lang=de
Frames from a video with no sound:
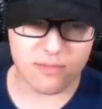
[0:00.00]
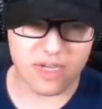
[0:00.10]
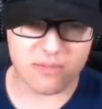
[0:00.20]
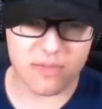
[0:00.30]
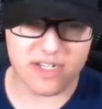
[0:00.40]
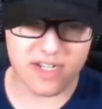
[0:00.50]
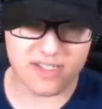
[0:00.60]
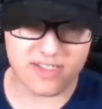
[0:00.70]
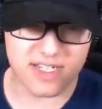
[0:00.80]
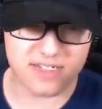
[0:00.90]
macht mal einen
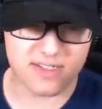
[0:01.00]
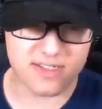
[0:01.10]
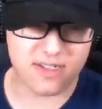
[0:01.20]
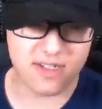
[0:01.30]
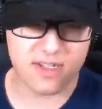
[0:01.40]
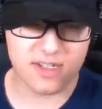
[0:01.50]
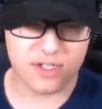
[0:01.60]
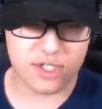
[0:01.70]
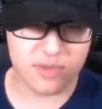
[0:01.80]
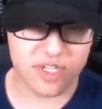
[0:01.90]
Akzent. Ja, ein
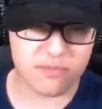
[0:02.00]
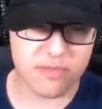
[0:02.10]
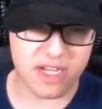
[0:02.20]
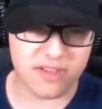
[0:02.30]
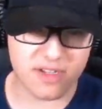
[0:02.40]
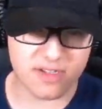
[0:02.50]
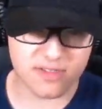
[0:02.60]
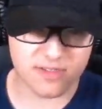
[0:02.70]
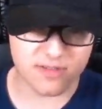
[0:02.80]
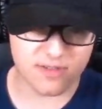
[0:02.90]
Hobbit. Spricht mal anders.